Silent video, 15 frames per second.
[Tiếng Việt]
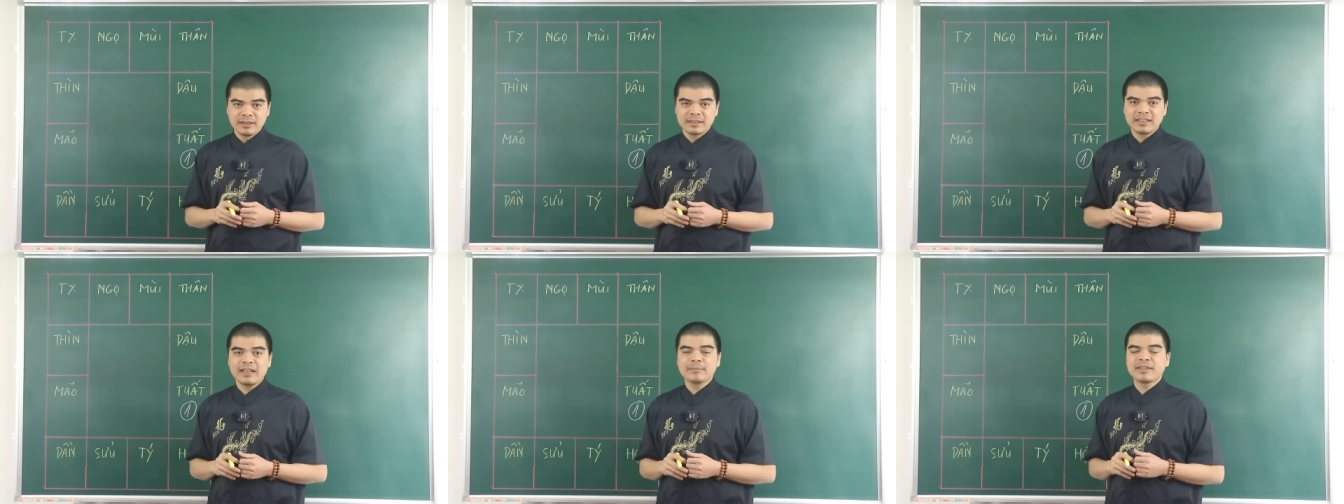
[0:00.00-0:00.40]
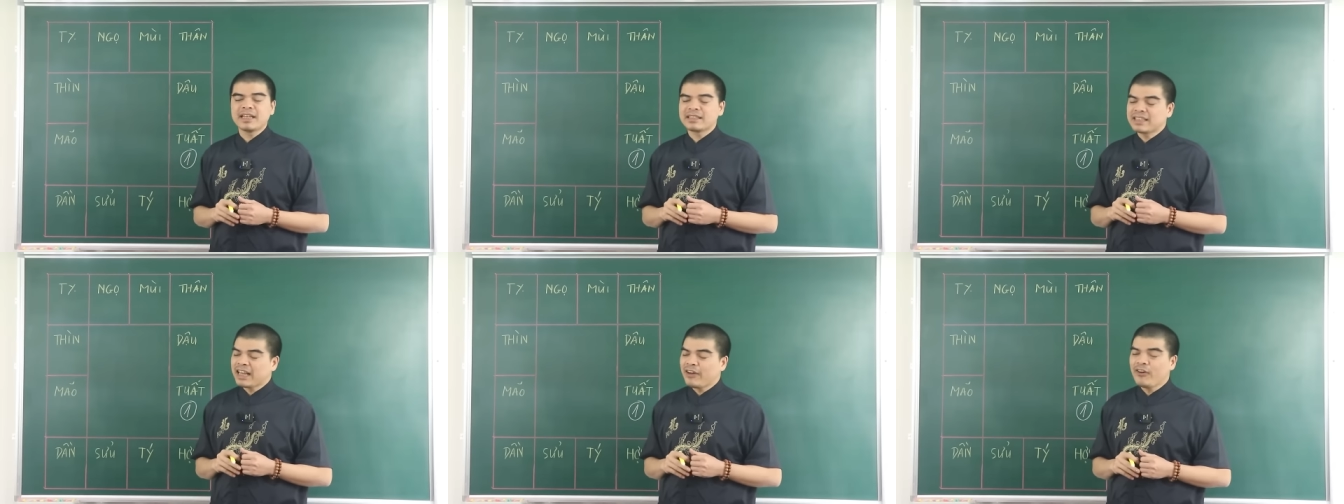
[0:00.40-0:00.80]
xem
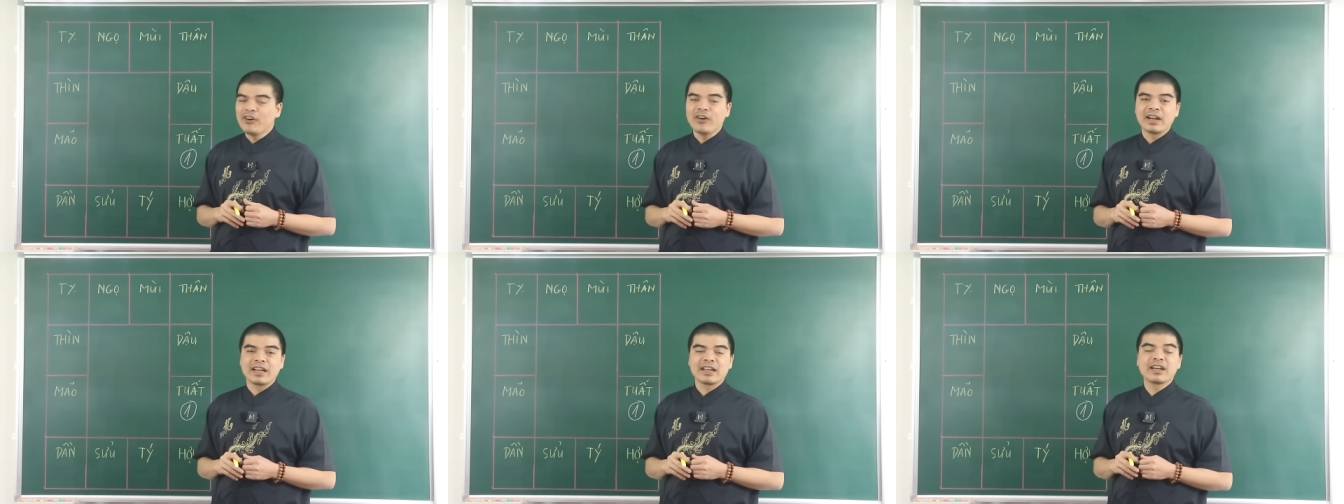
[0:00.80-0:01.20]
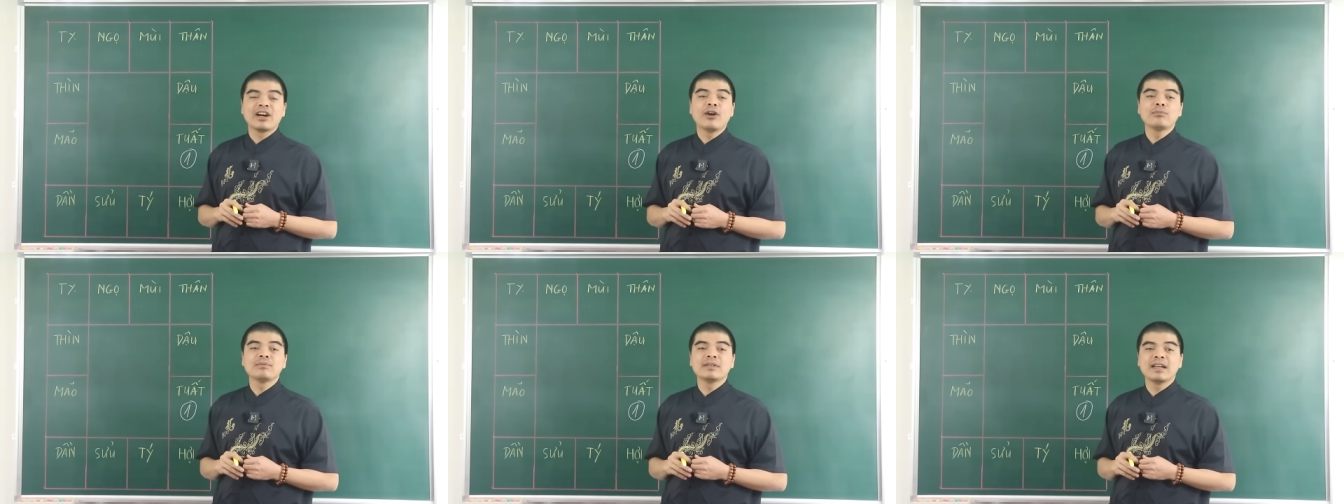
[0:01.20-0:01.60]
tại sao họ lại
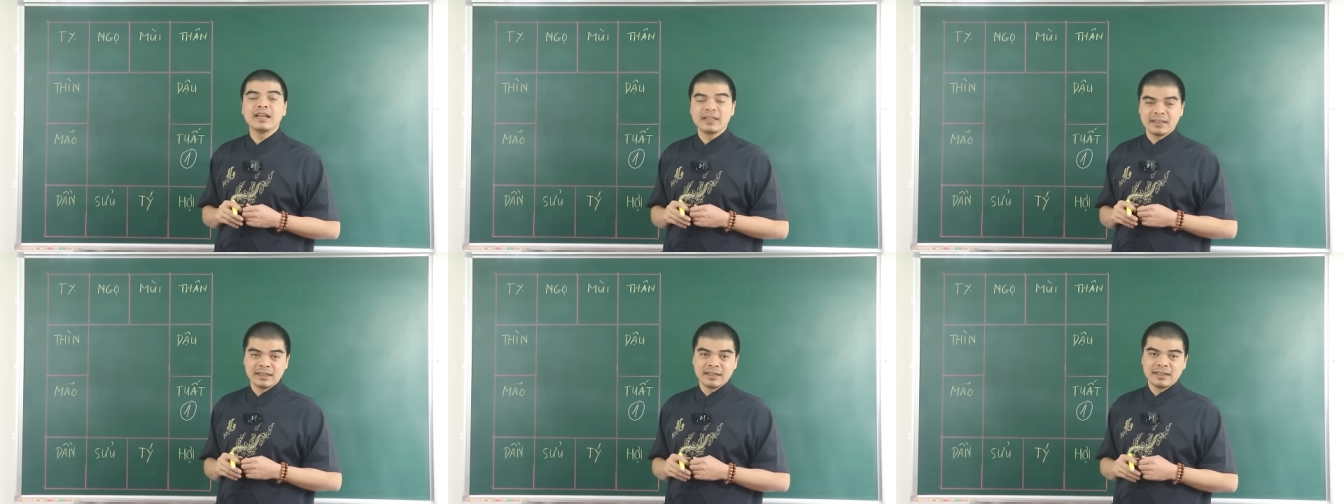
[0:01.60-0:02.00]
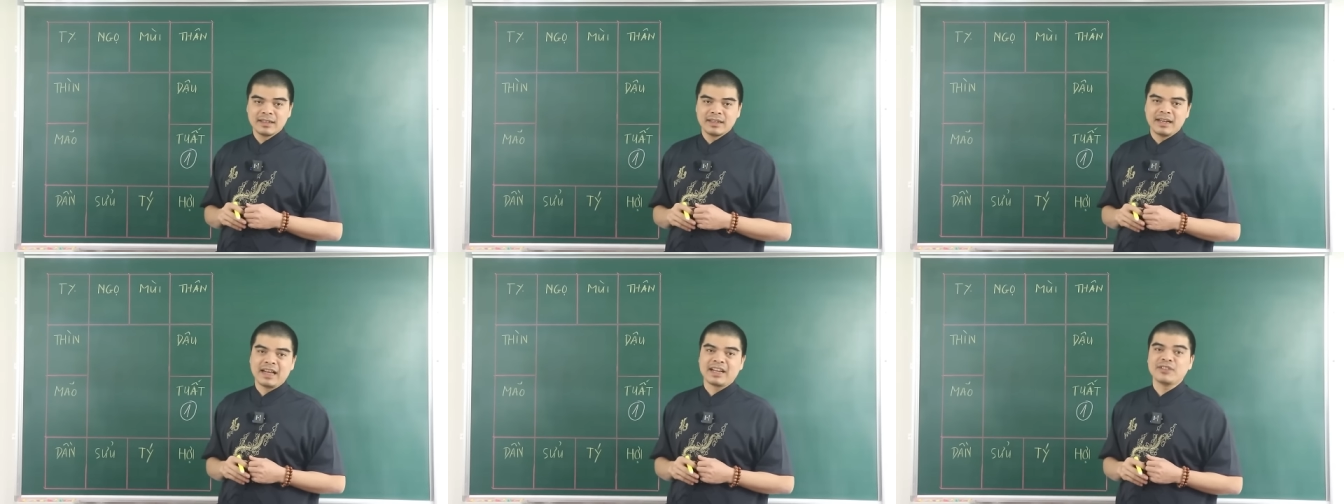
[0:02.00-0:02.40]
không nên
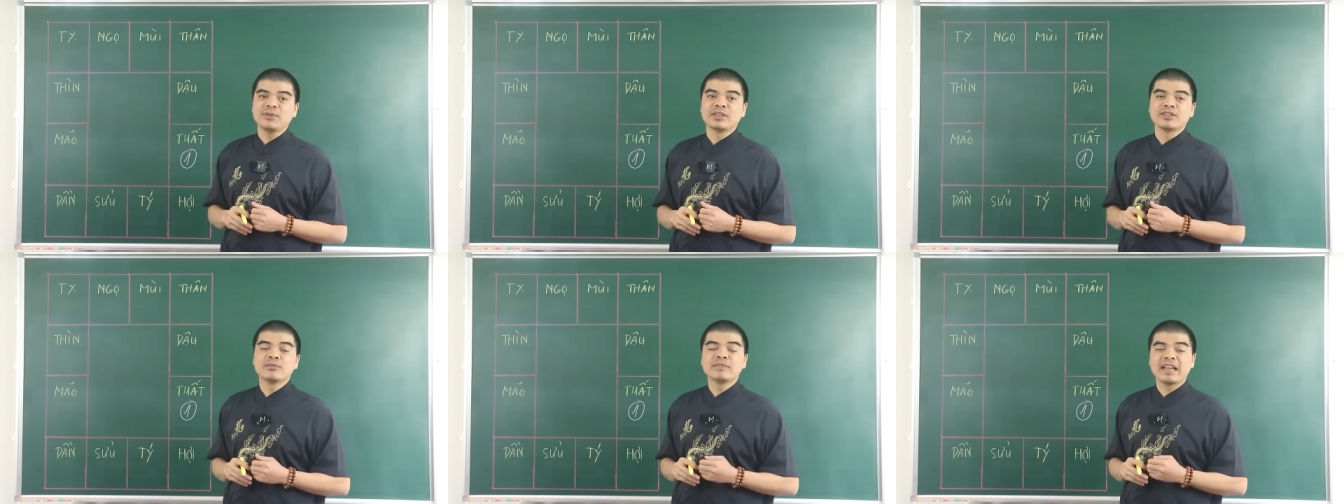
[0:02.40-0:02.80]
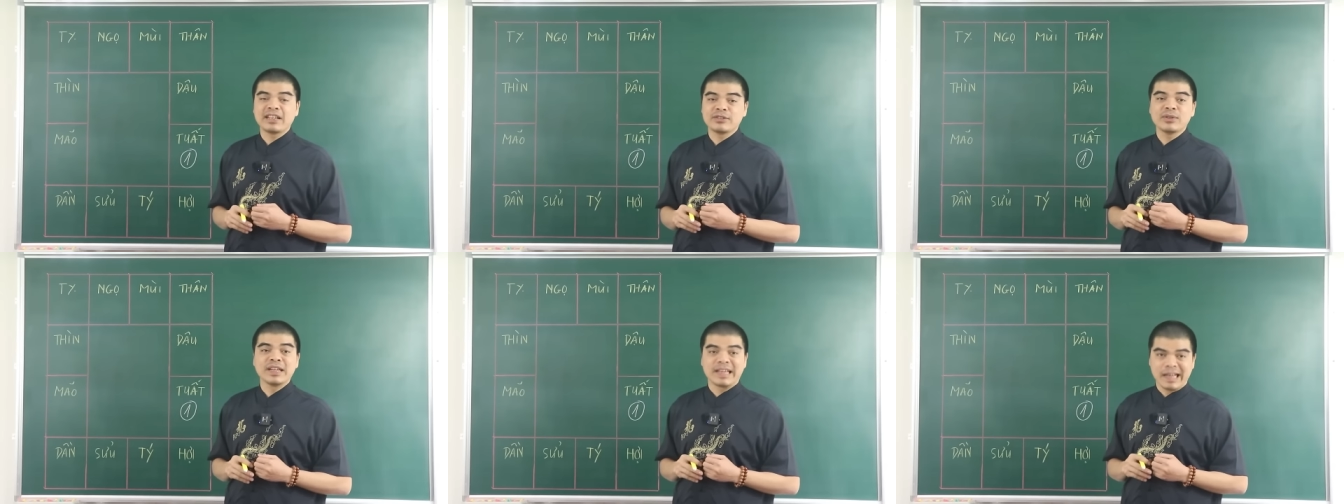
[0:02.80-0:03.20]
là cái tuổi xông
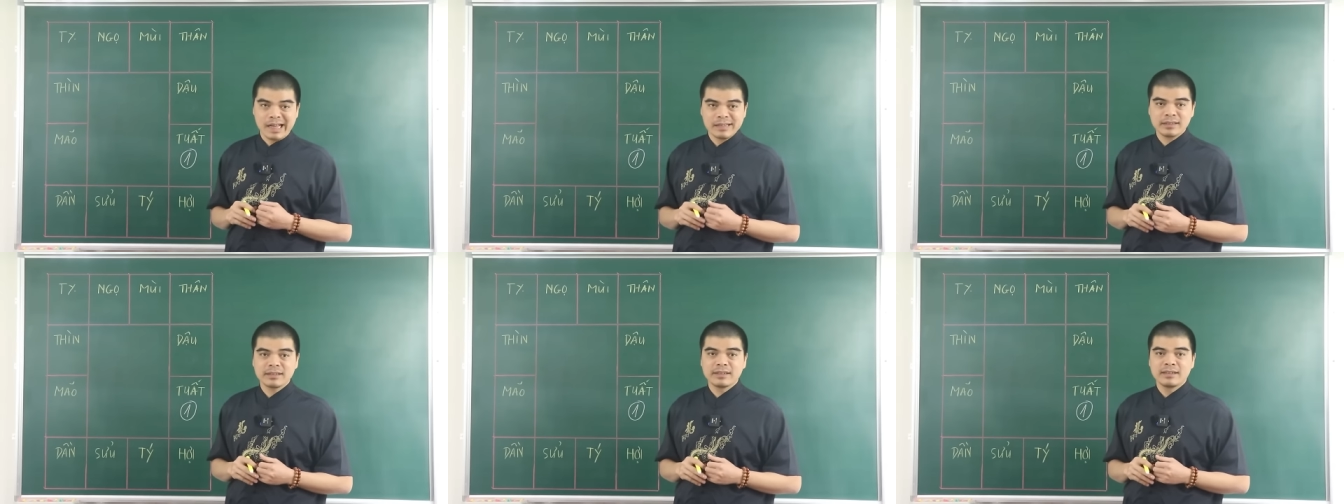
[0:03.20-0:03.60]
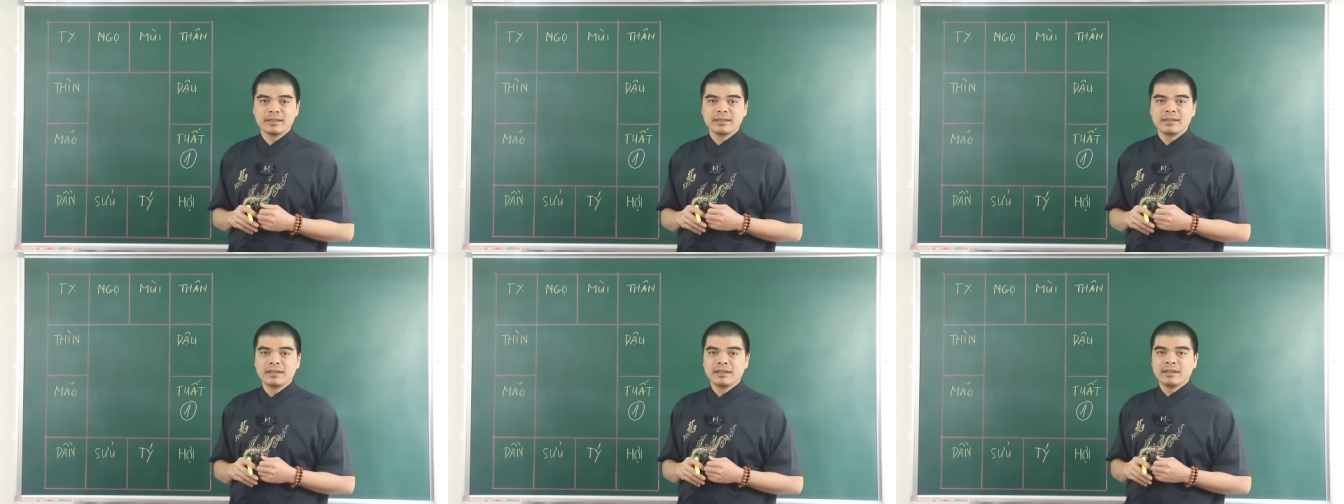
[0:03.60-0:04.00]
nhà cho người khác.
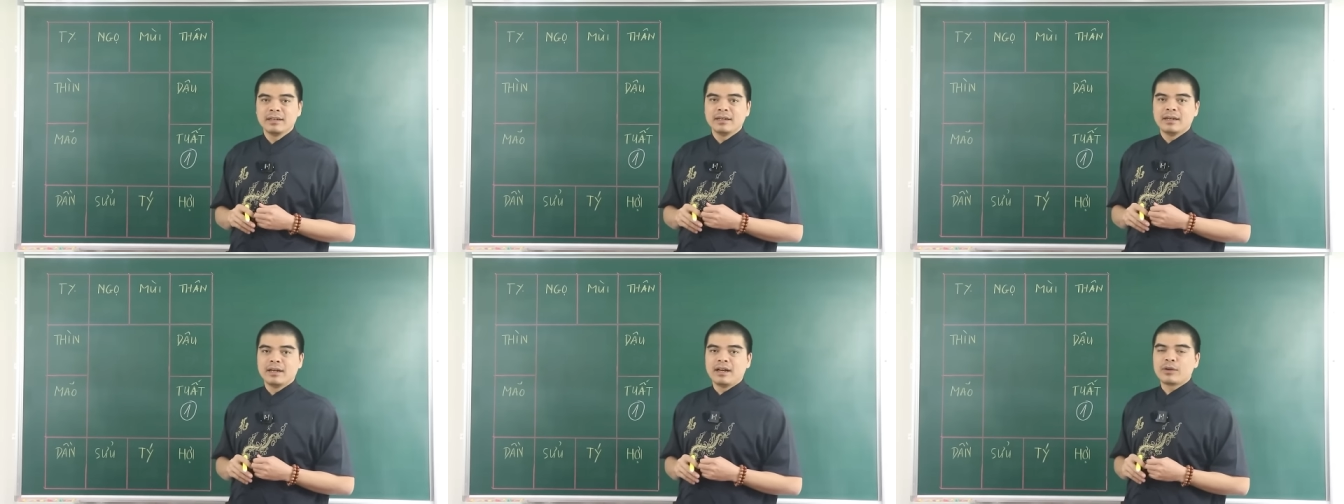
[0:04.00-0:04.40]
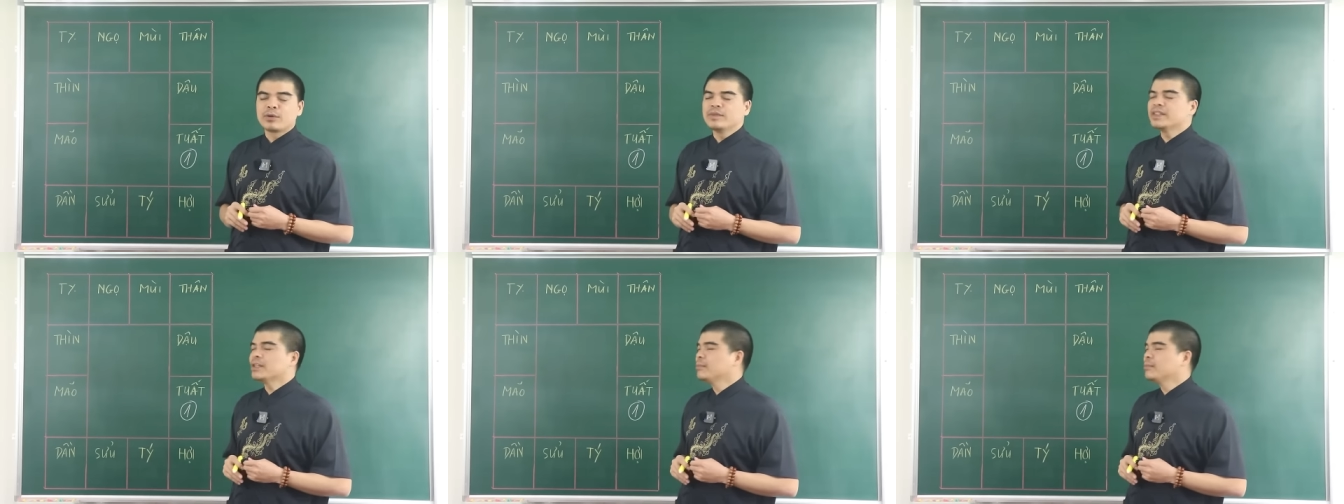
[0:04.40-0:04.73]
Quý vị